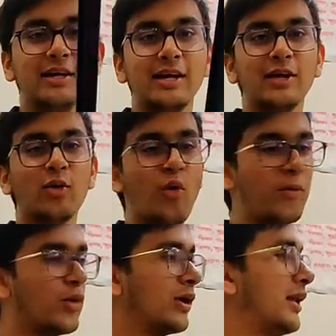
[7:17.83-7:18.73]
ये
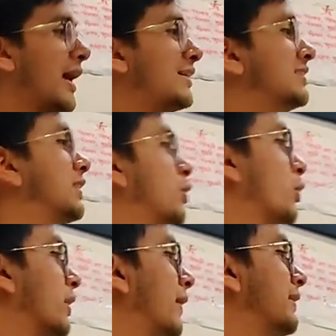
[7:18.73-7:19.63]
गोप्रो के लिए ऐसे
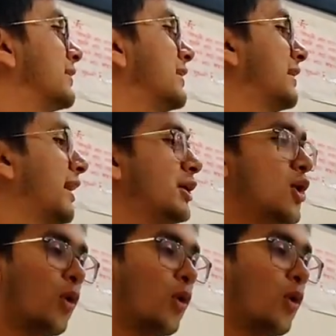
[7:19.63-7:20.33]
हो गया ठीक है